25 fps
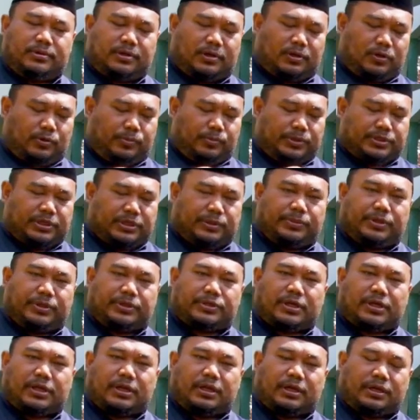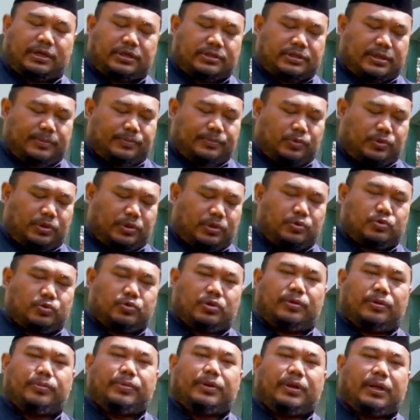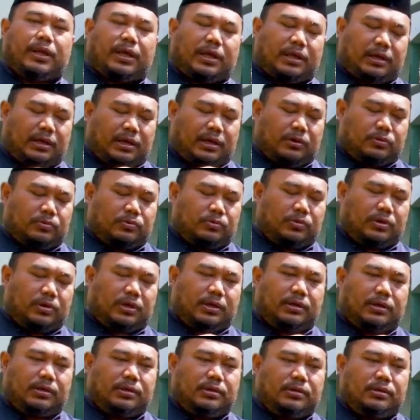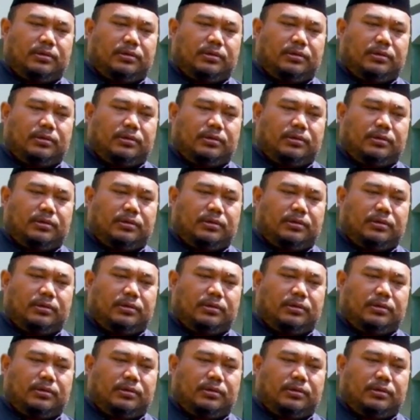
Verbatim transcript: kalau bisa bicara es campur itu sudah bilang, aku udah